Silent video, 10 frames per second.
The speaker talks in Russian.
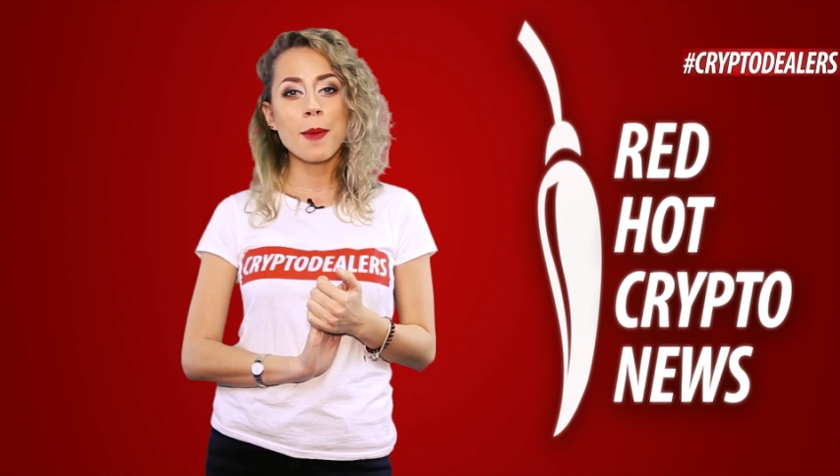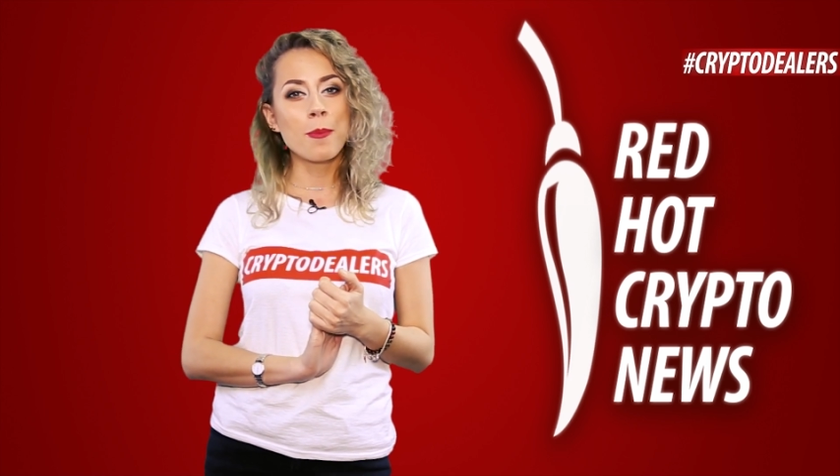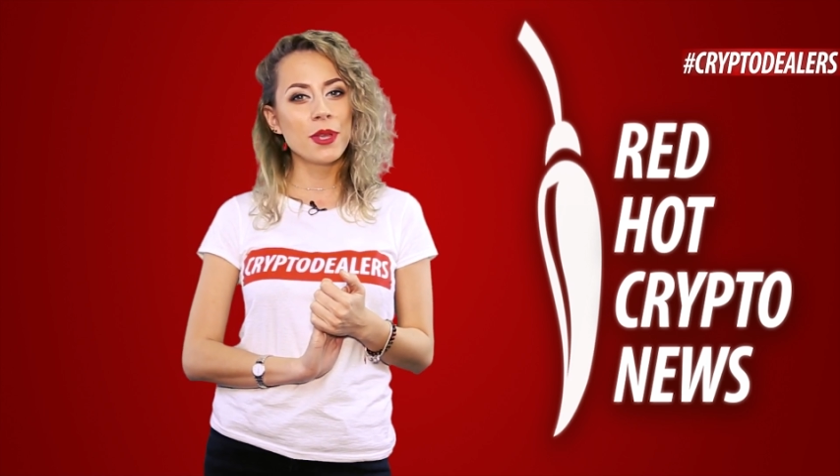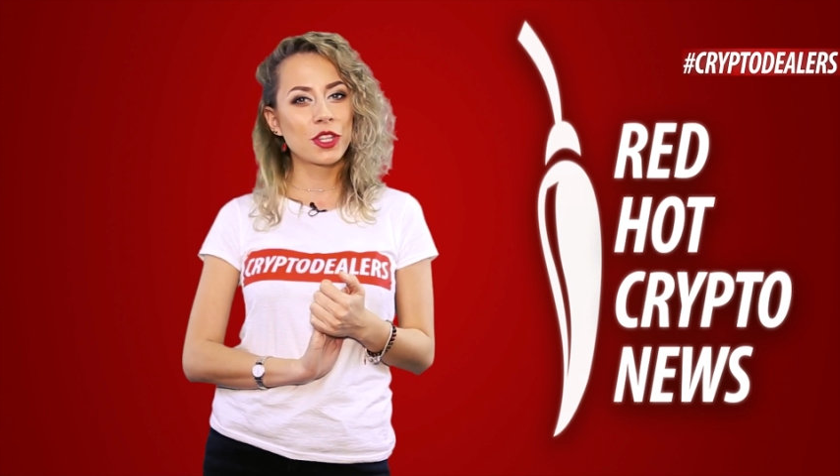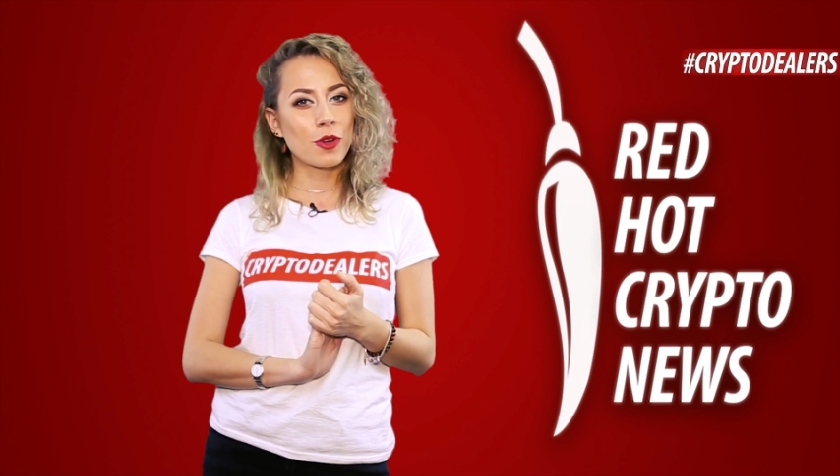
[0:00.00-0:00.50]

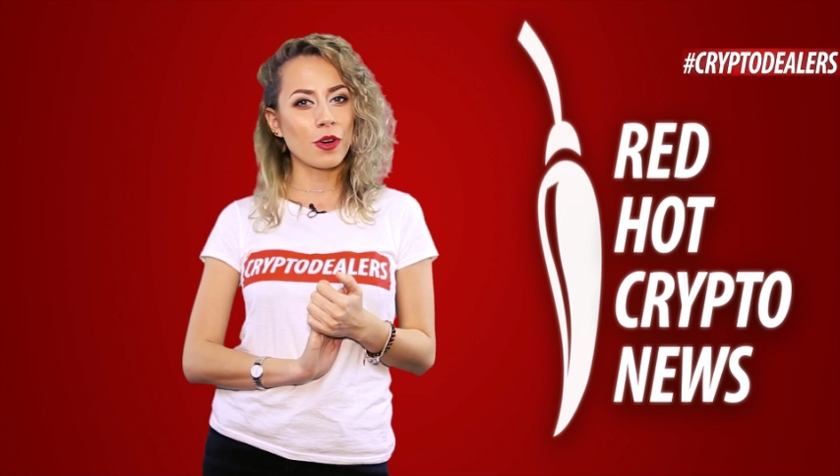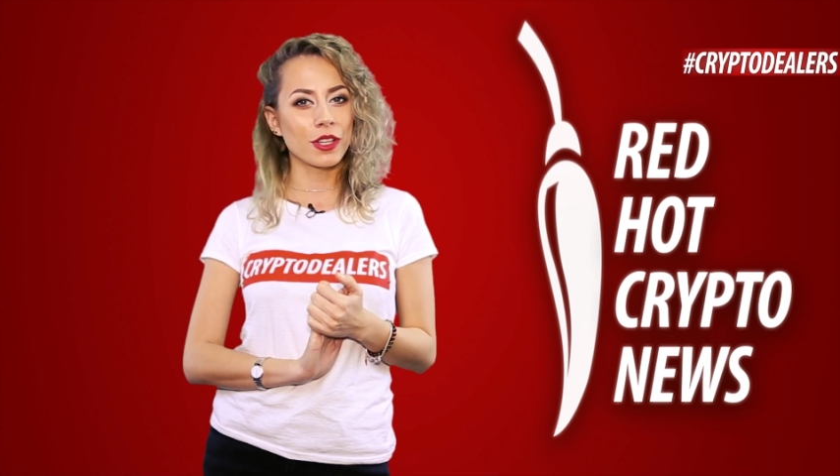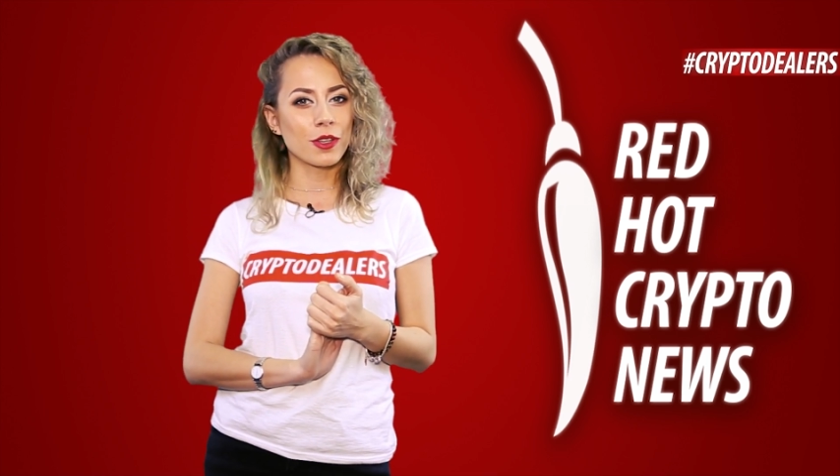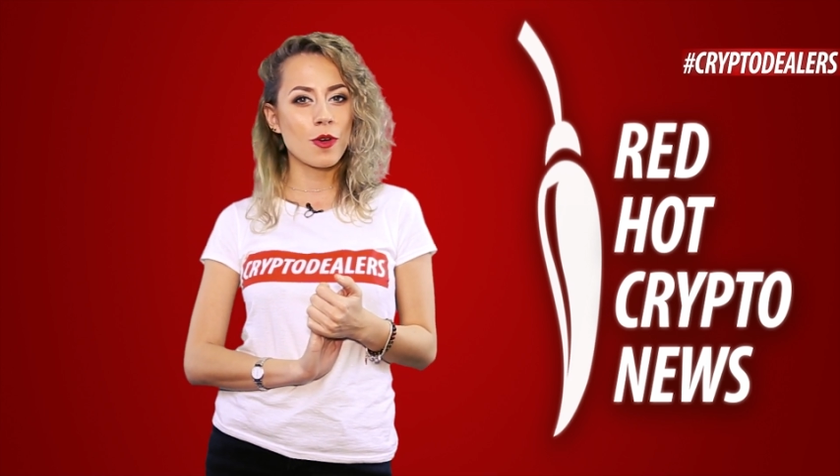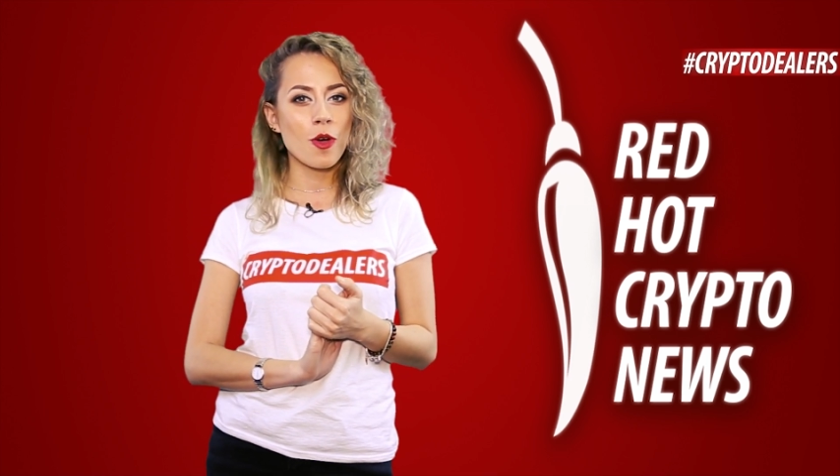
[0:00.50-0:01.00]

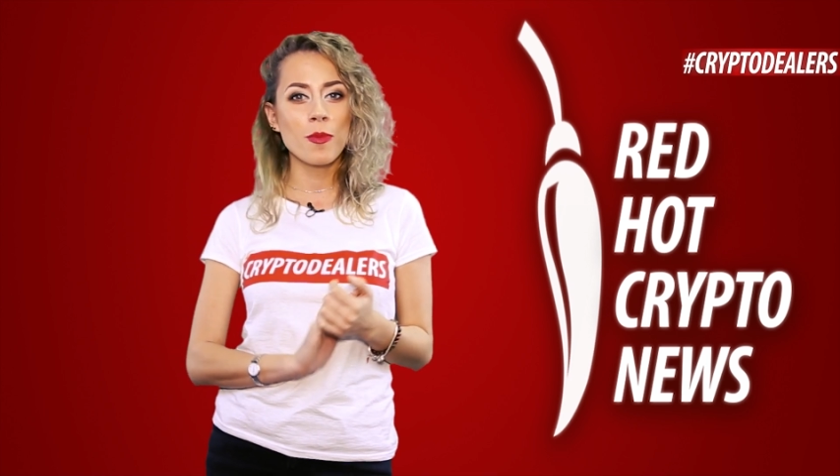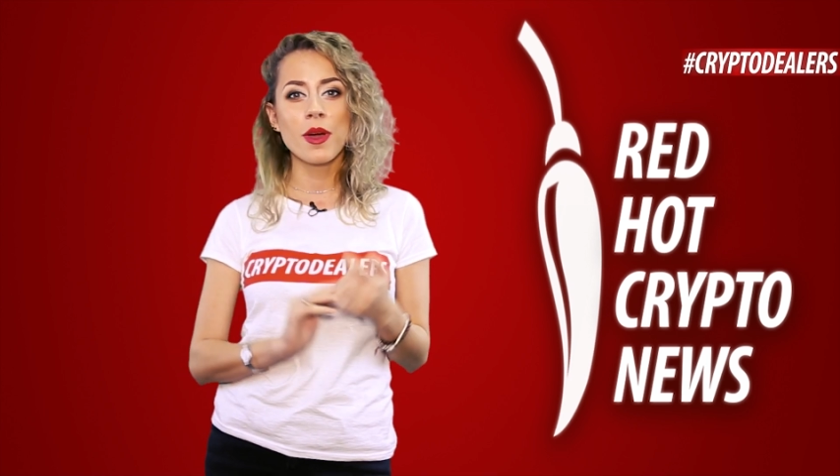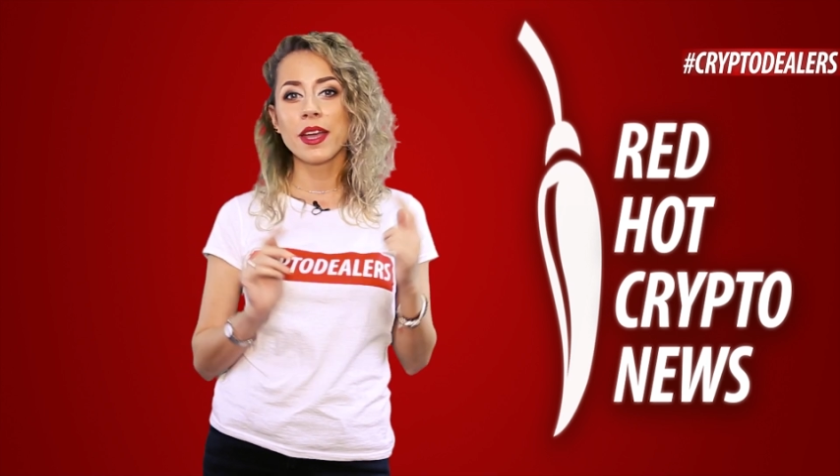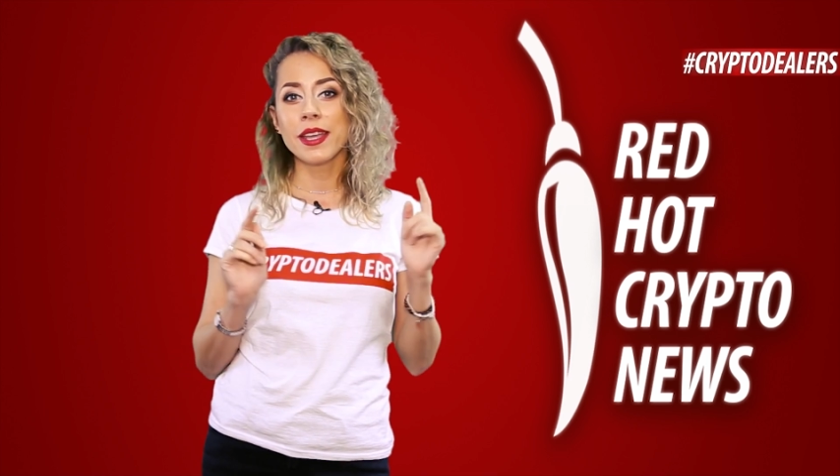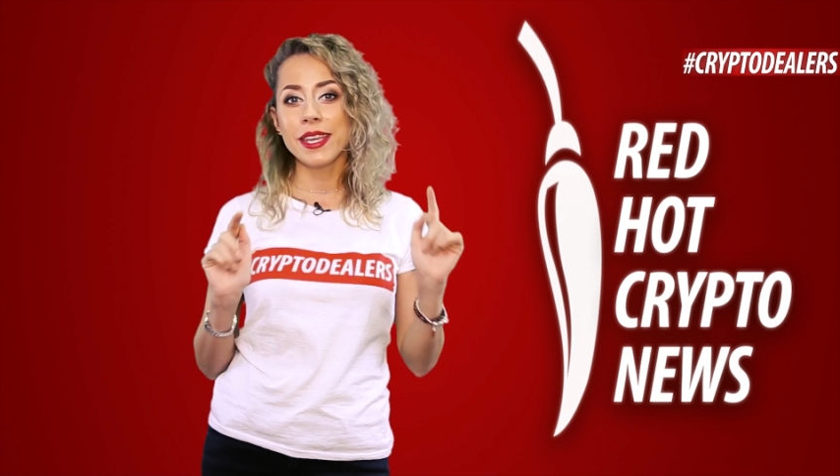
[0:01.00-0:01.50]
Bitcoin.com
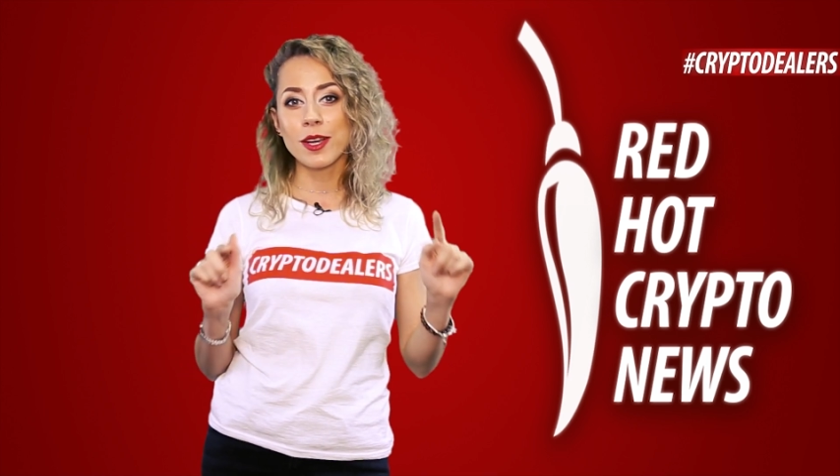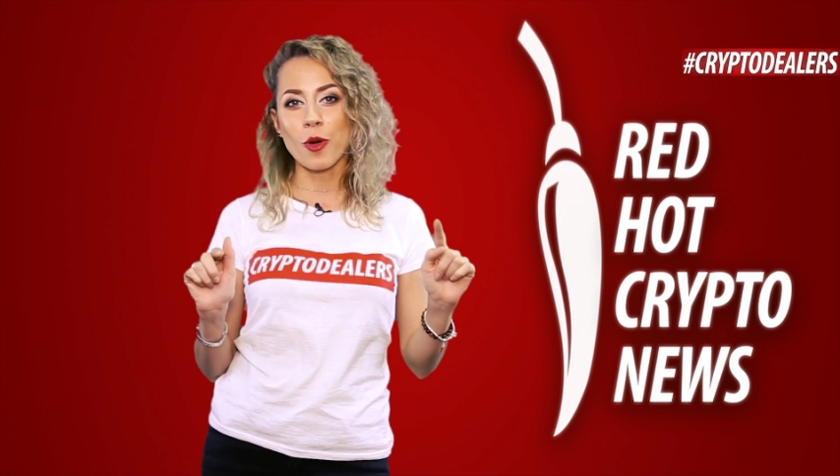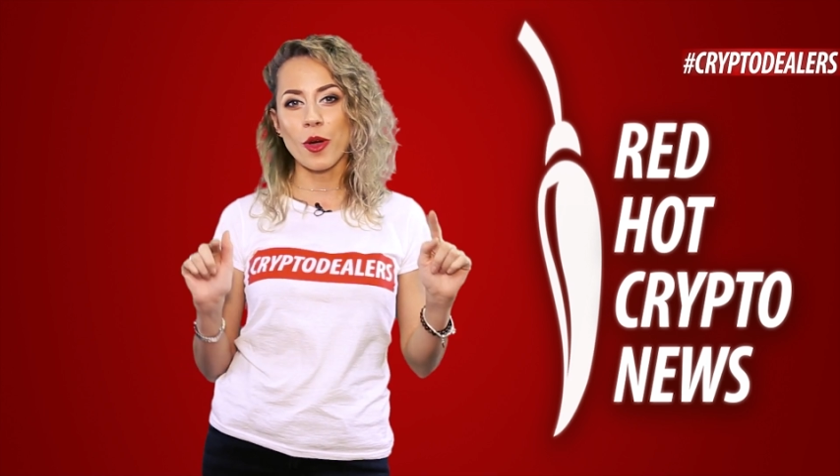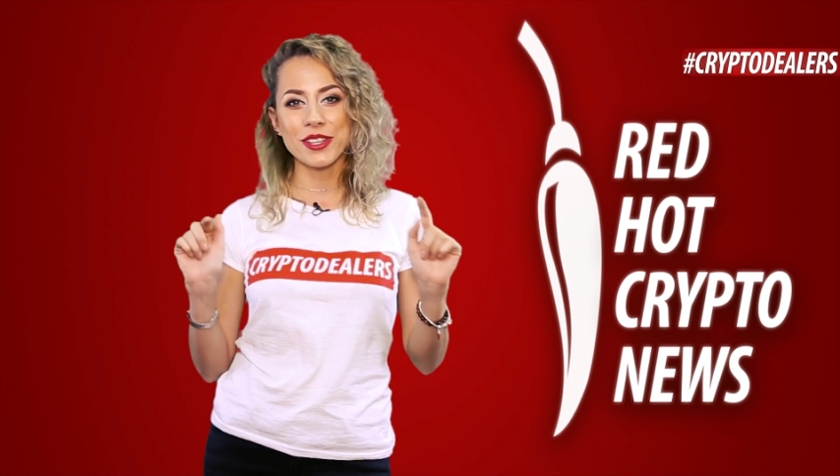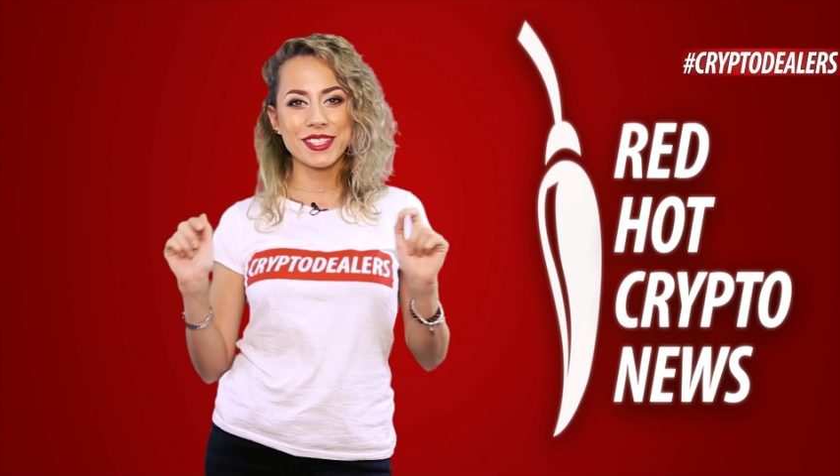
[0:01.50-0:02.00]
и
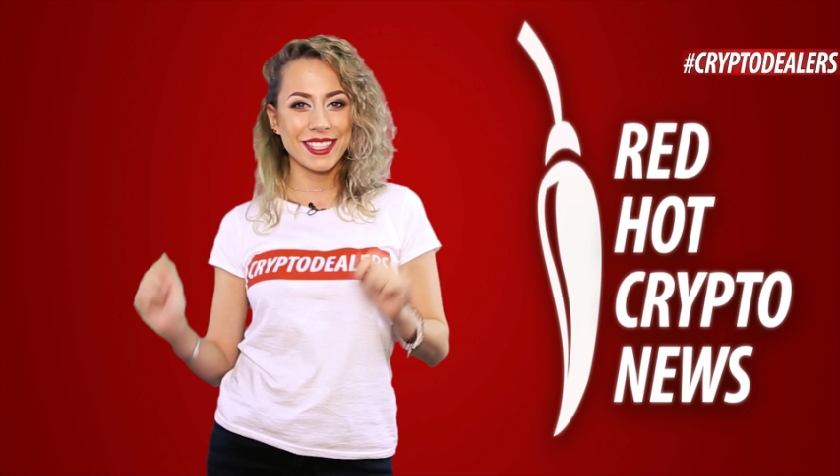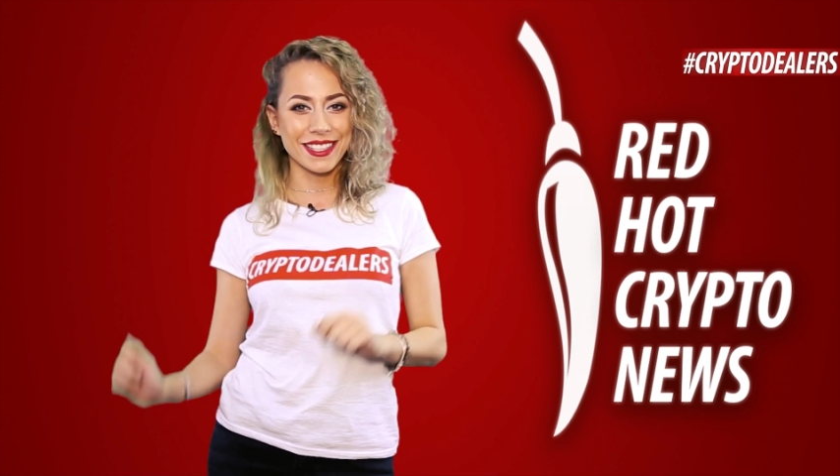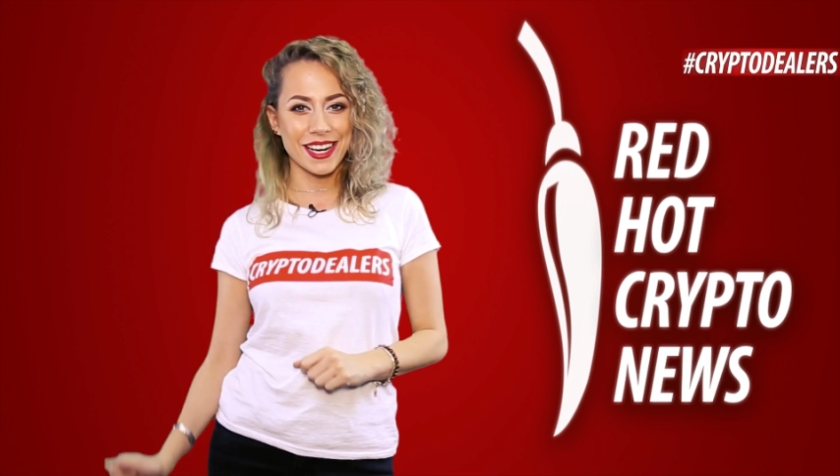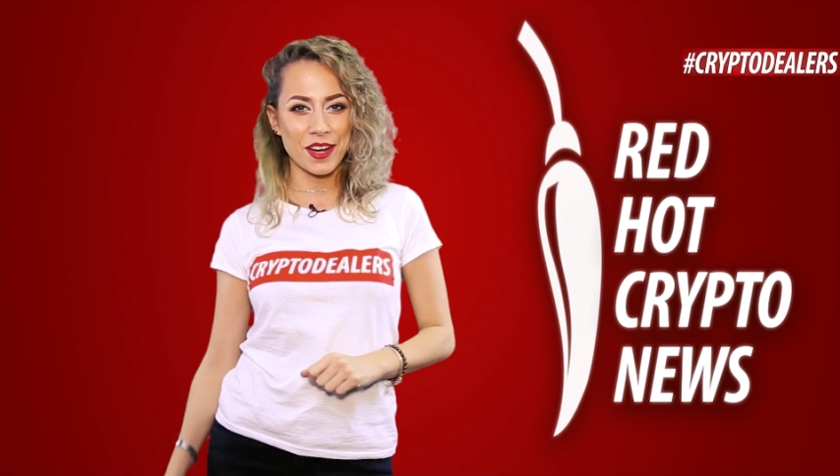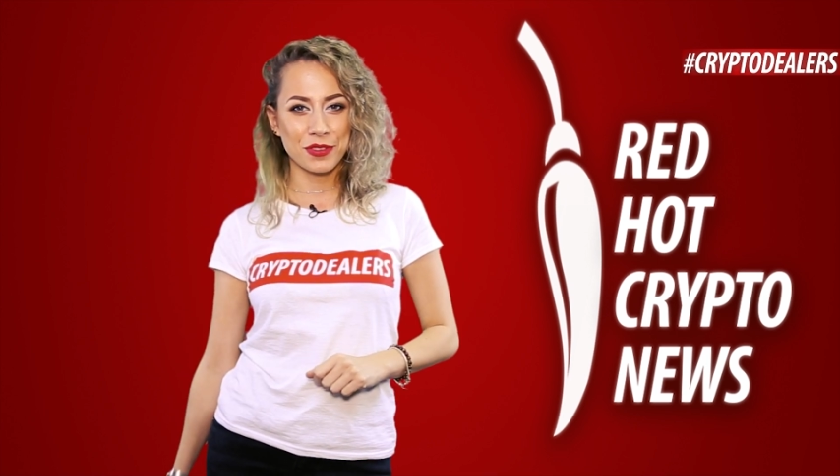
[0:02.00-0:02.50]

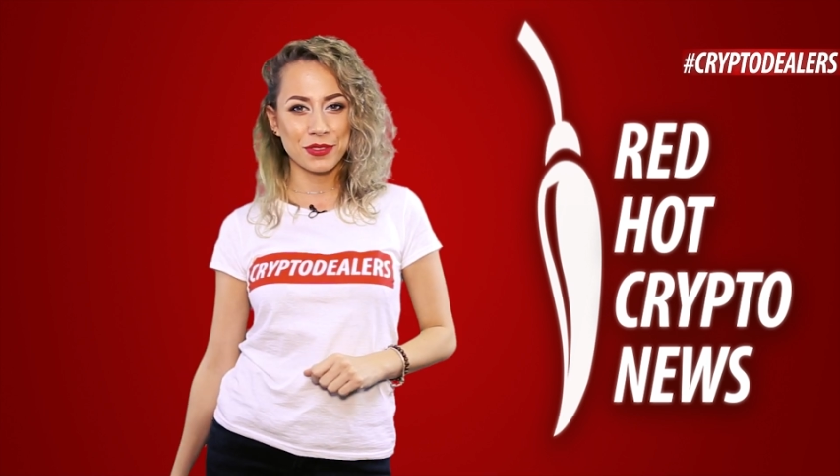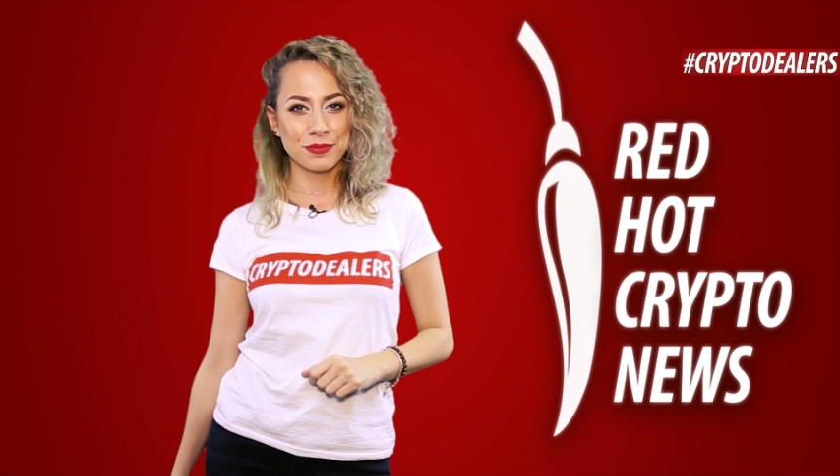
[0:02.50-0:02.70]
Cointelegraph.